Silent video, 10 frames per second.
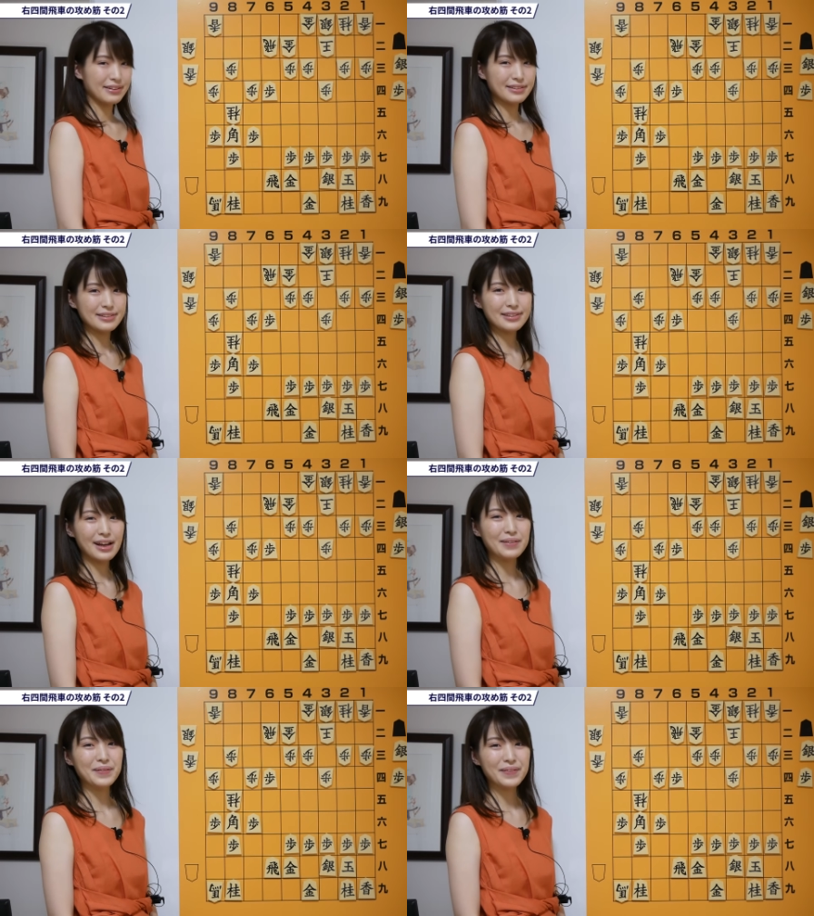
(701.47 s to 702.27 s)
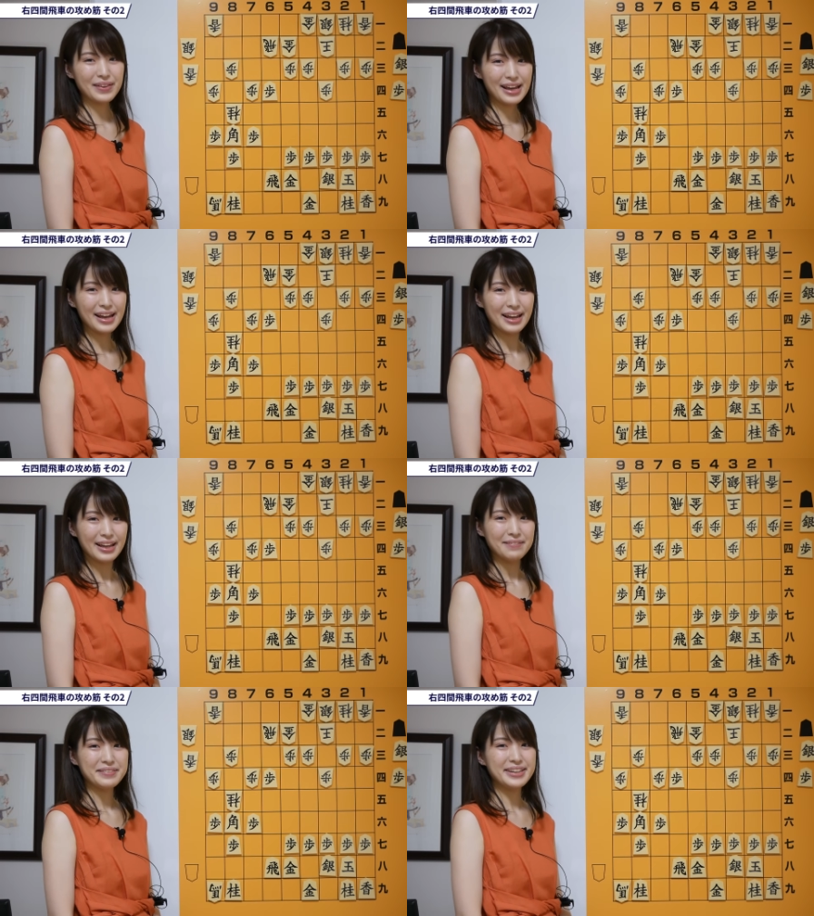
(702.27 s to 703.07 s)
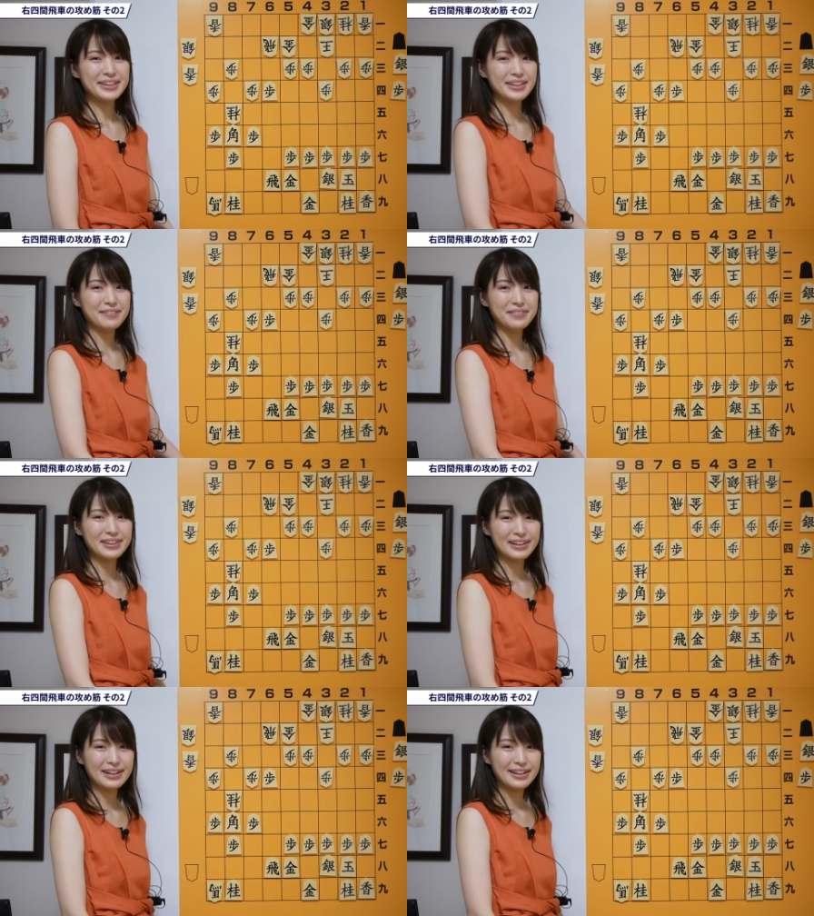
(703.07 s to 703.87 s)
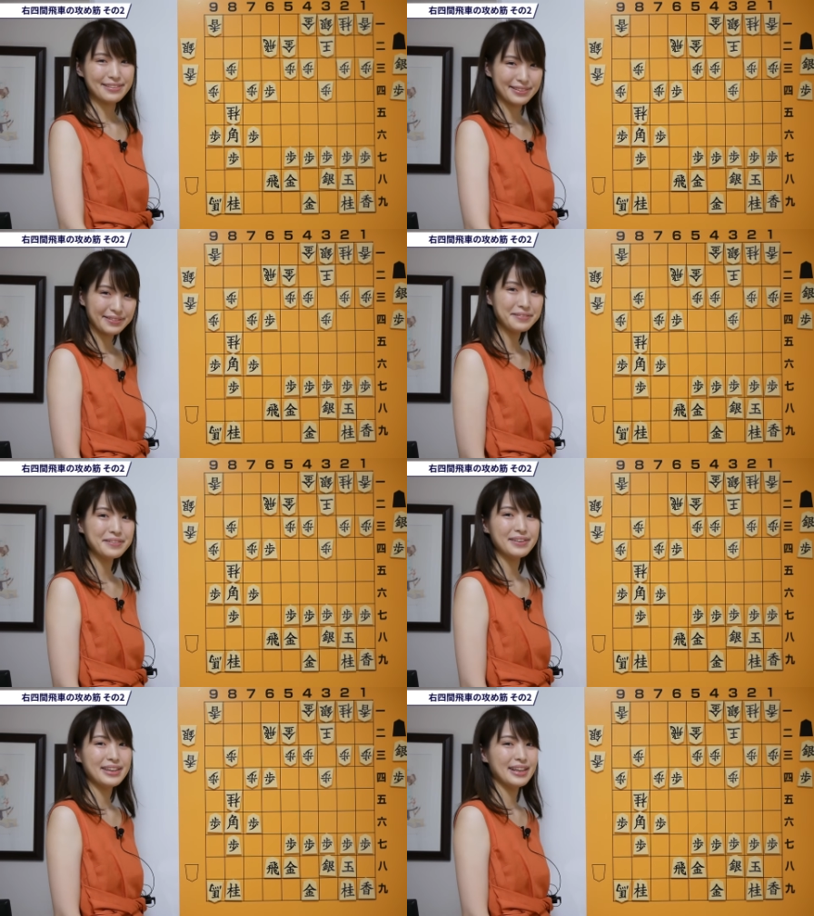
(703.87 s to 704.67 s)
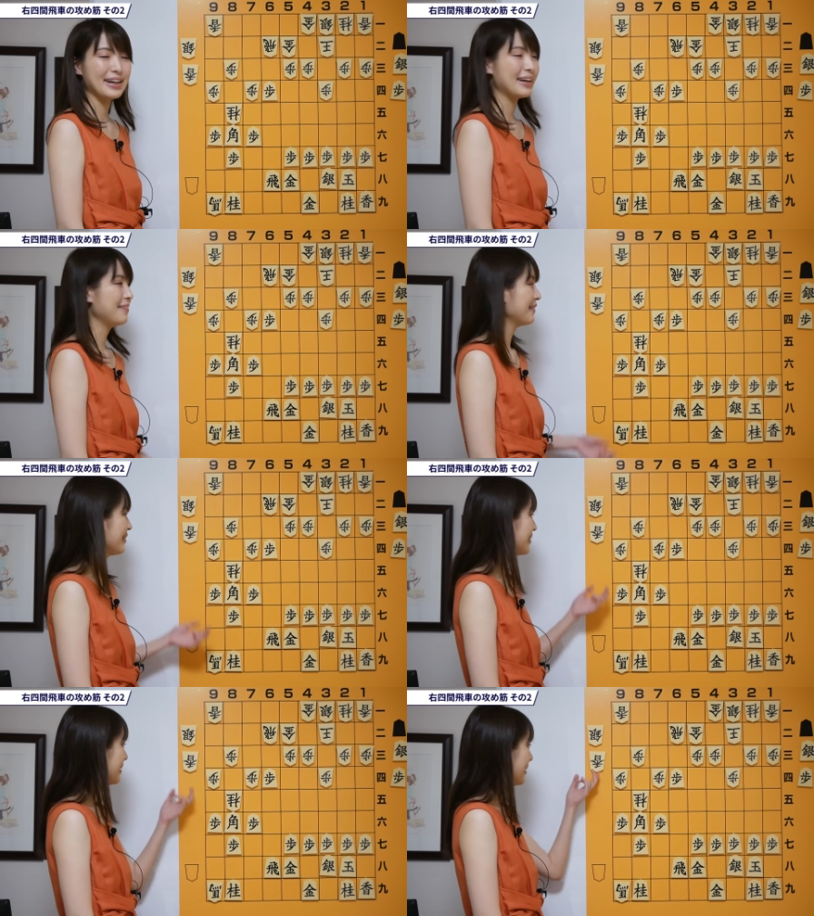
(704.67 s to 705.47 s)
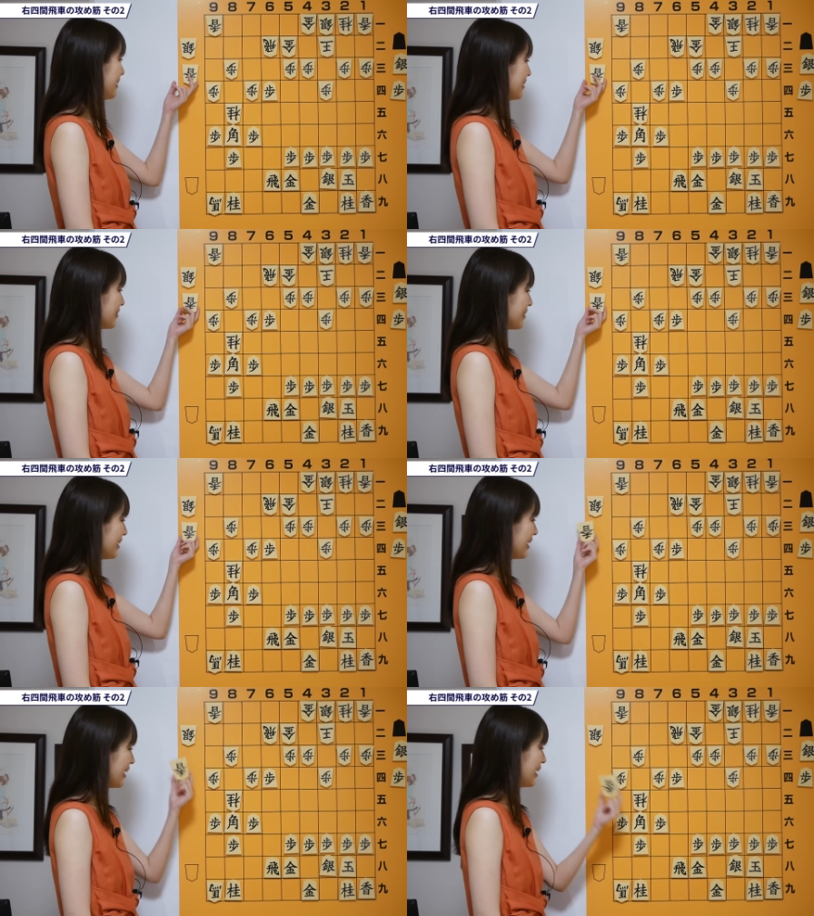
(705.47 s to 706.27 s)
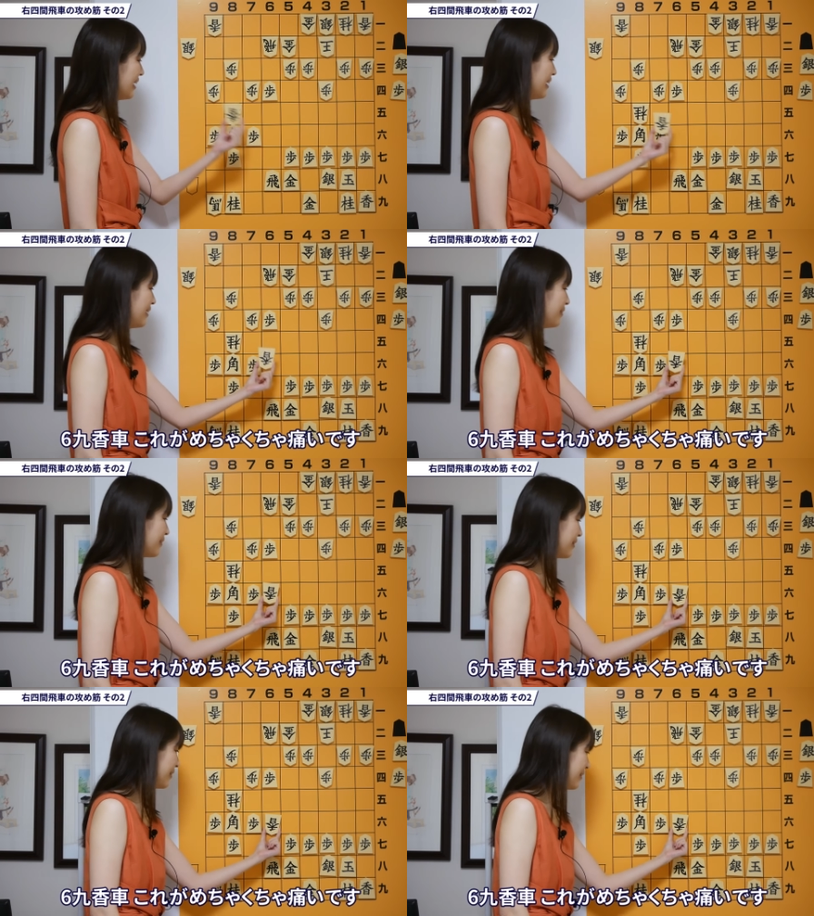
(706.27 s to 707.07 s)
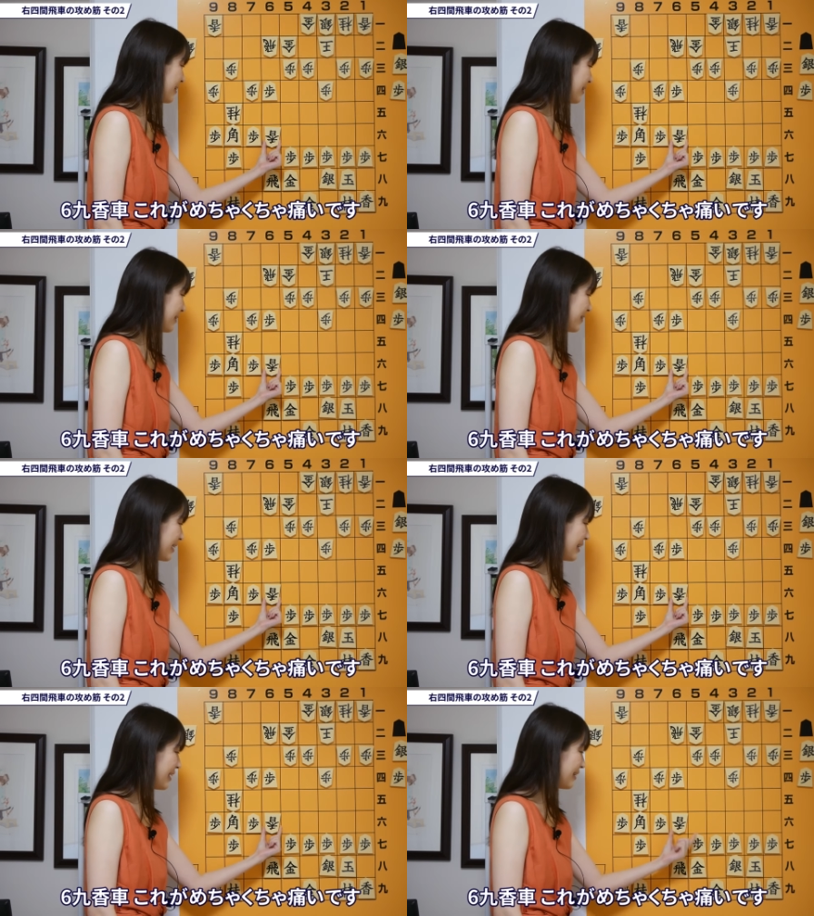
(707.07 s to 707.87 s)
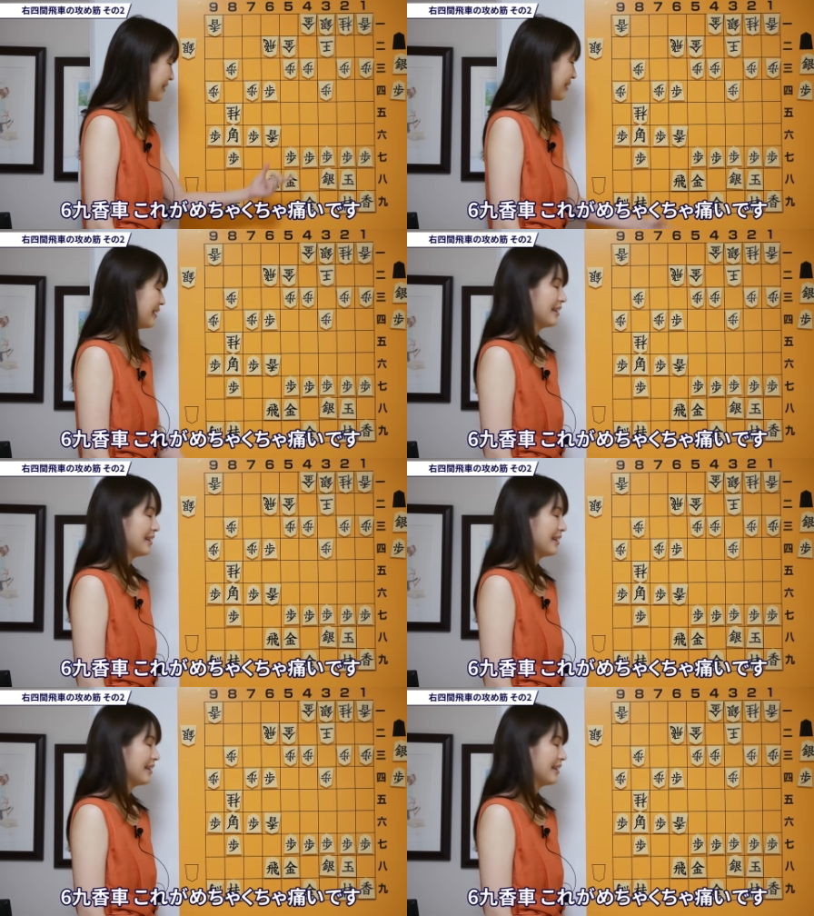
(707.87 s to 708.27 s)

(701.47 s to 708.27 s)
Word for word: ます。さあここで右四間飛車側にとてもいい手があります。それがろく六香車です。